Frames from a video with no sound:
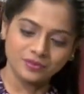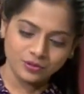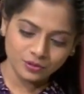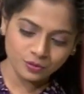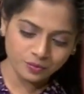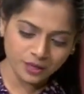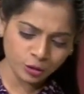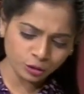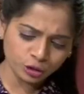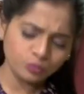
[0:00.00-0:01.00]
సూప్
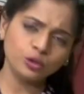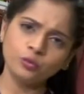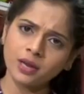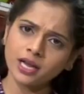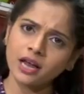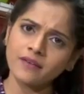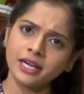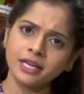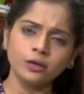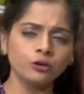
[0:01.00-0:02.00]
ఇంకొంచెం సూప్ లాగా
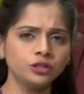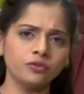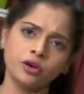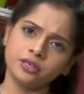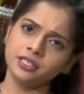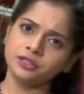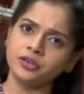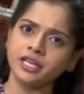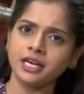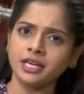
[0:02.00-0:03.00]
కావాలంటే ఇంకొంచెం వాటర్
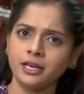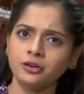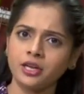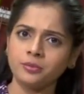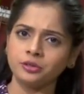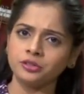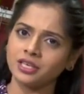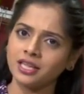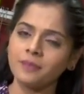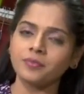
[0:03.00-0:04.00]
వేసుకొని ఇంకా డైల్యూట్ అయిపోతుంది
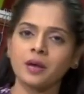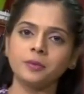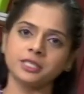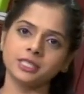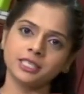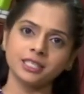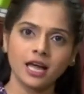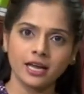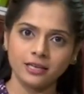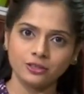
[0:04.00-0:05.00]
కదా అప్పుడు చక్కచక్క
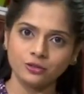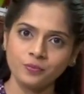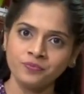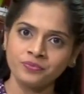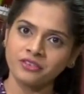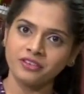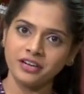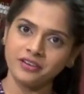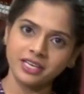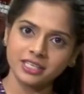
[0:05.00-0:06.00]
తాగేయచ్చు
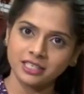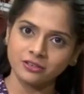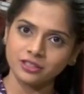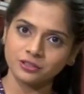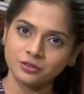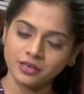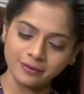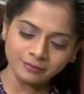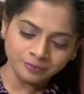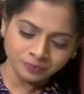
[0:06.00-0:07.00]
వేడిగా సర్వ్ చేసుకొని
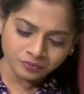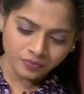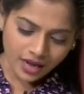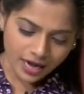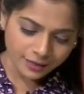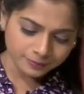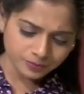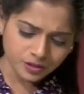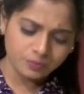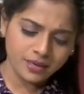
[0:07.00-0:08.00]
అండ్
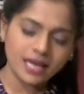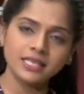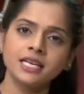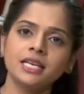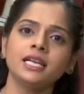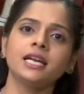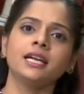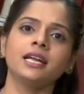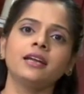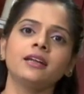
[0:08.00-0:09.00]
స్పినాచ్ ఏంటి
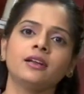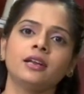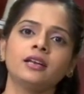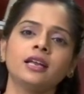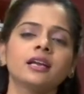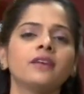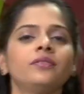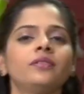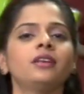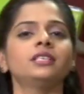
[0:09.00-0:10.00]
అంటే రెగ్యులర్గా
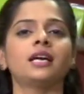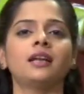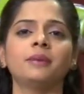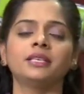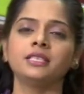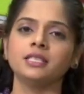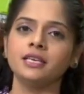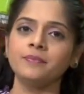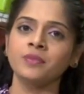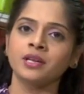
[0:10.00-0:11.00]
అందరు చాలా
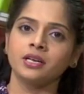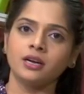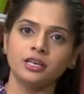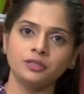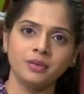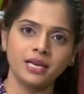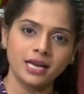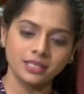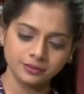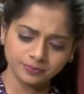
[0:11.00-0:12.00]
మంచిది స్పినాచ్